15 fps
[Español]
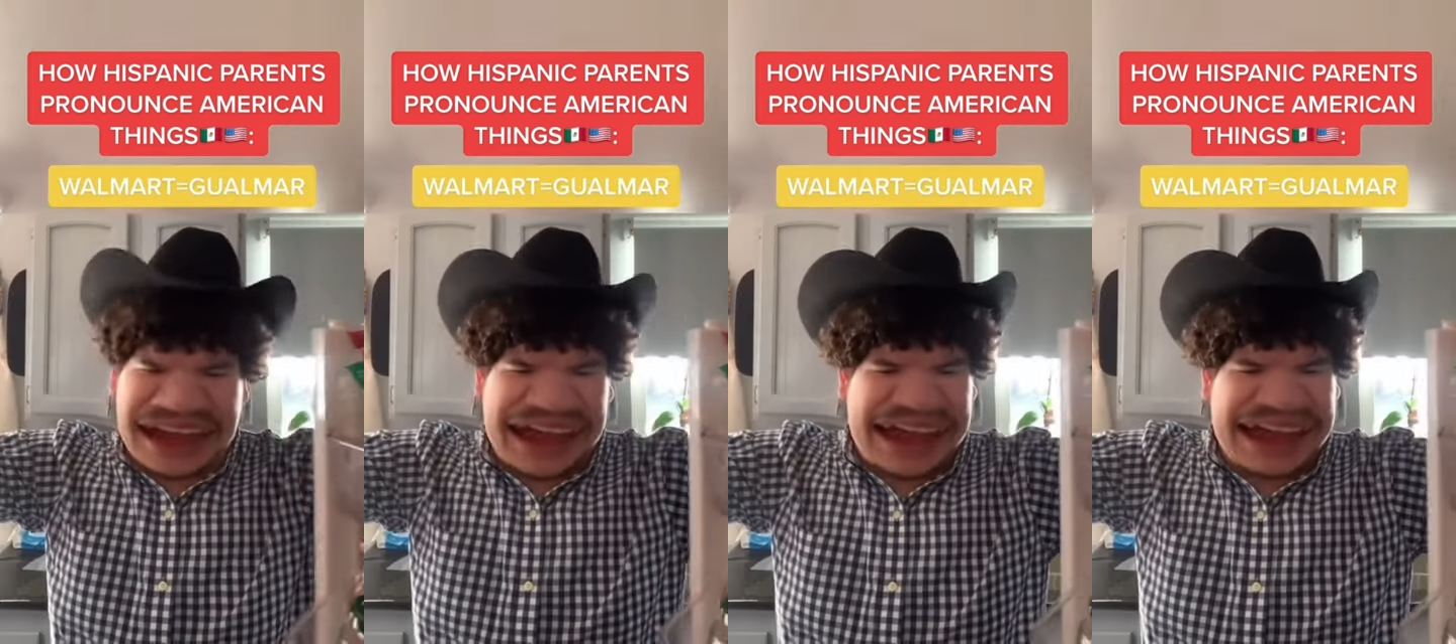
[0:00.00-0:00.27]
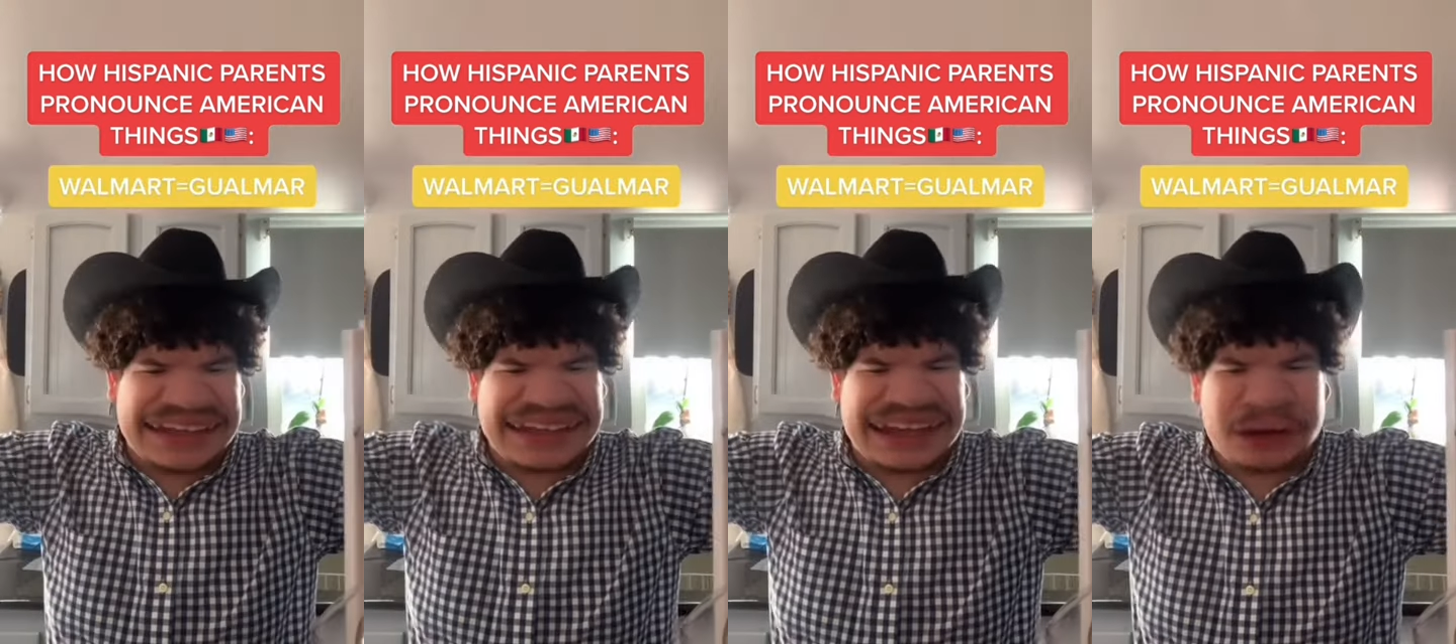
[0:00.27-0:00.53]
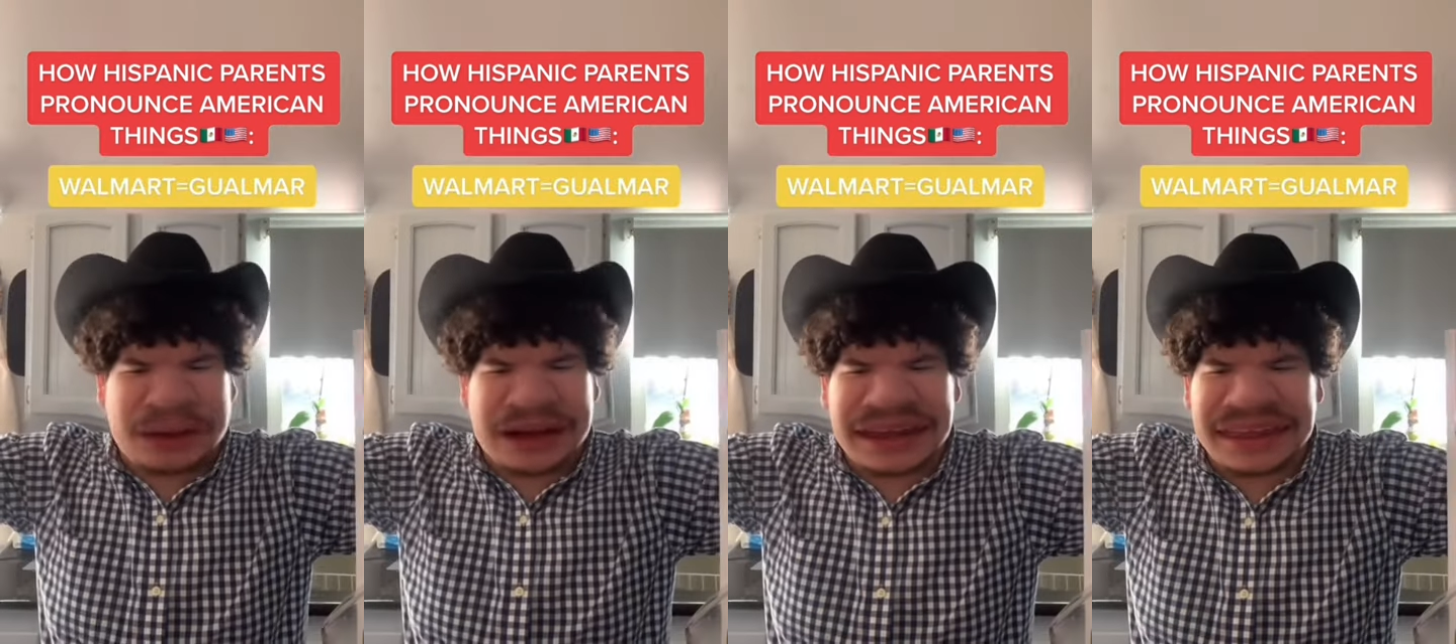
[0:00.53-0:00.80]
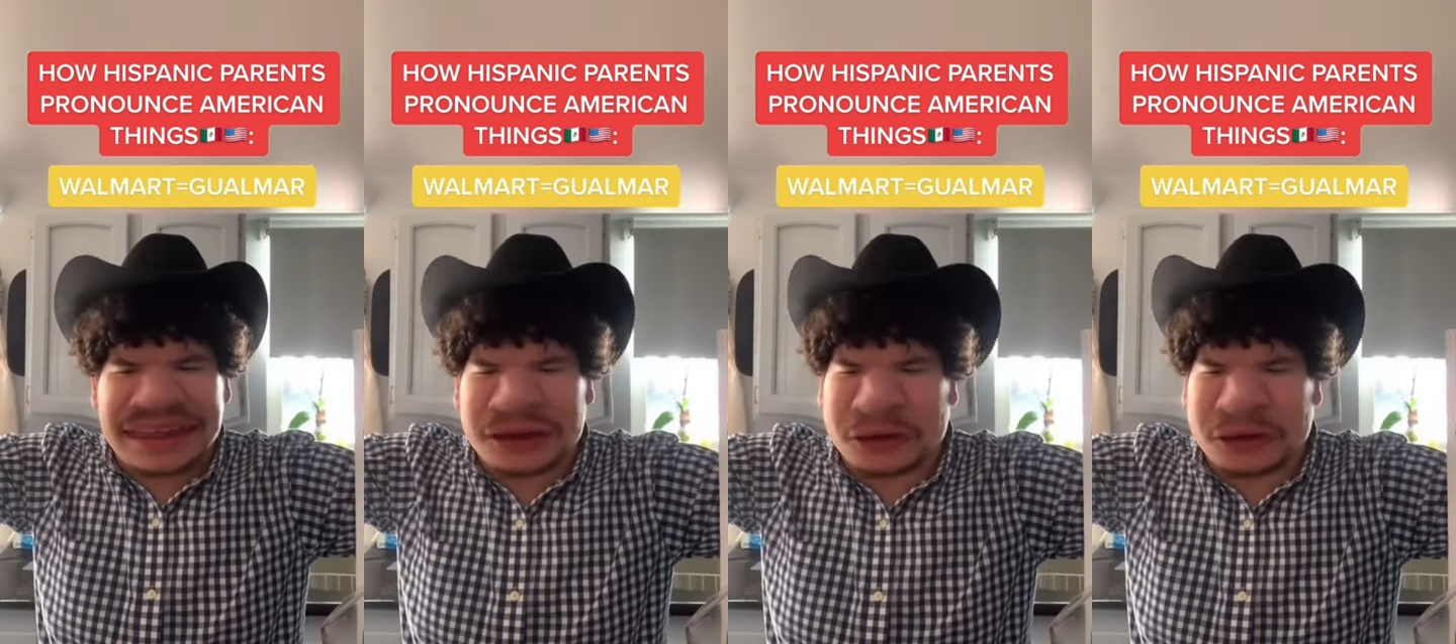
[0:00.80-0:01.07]
Ay, ya no hay
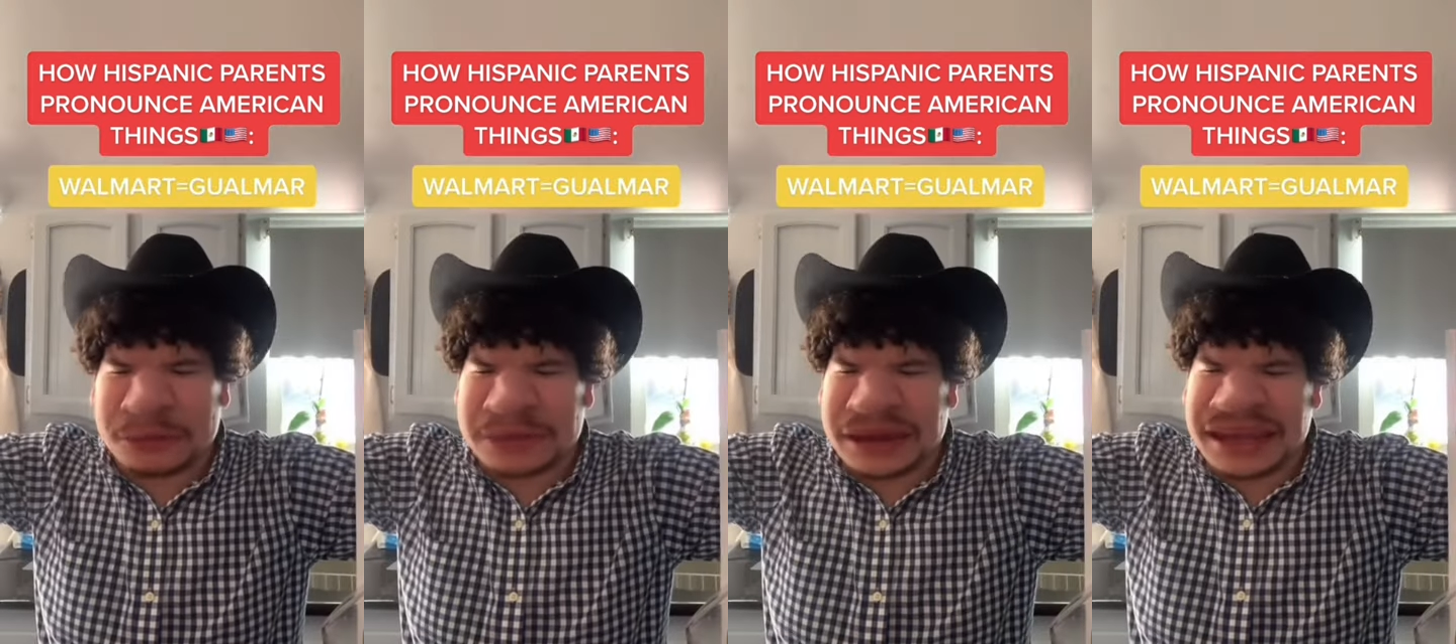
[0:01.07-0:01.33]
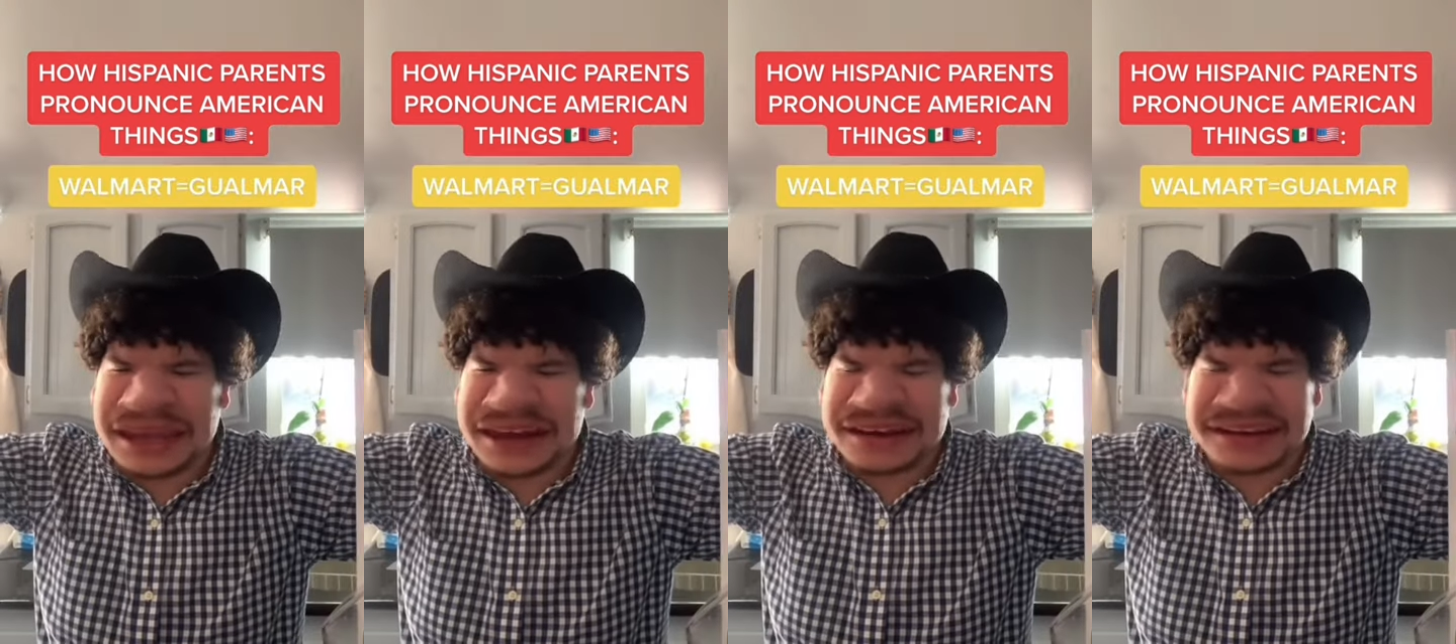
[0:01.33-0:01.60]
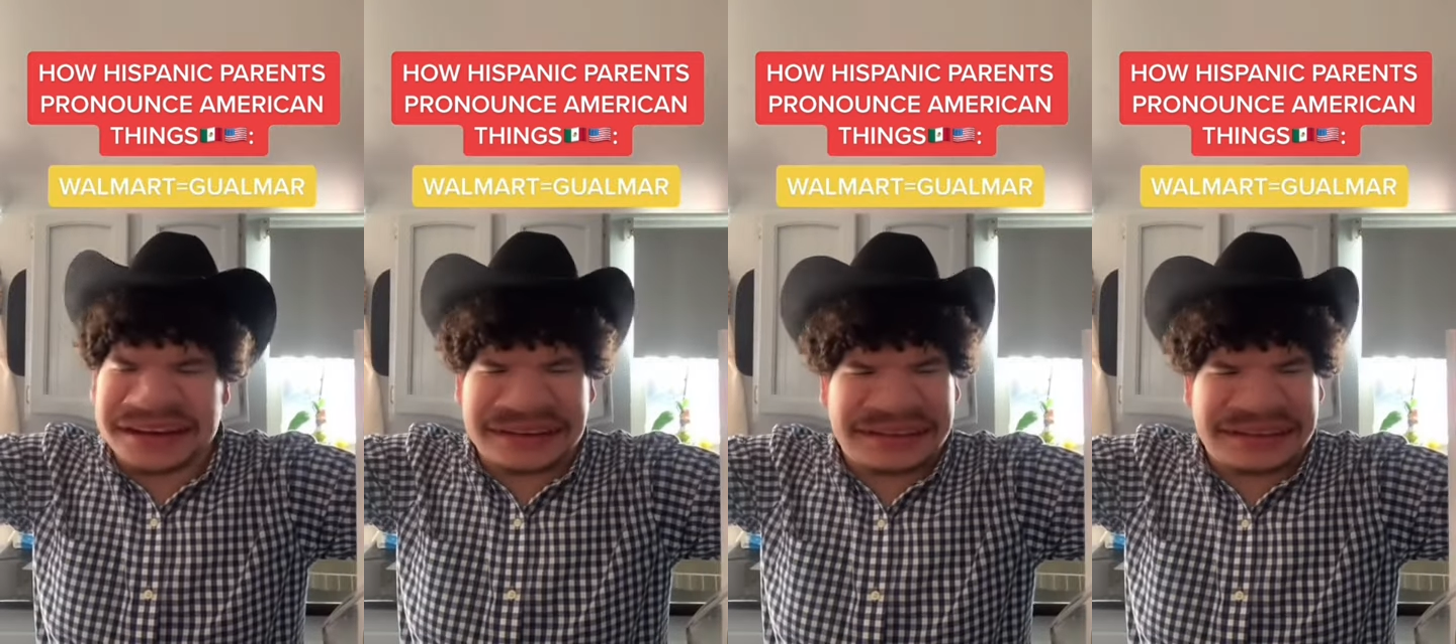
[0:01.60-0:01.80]
nada de comer.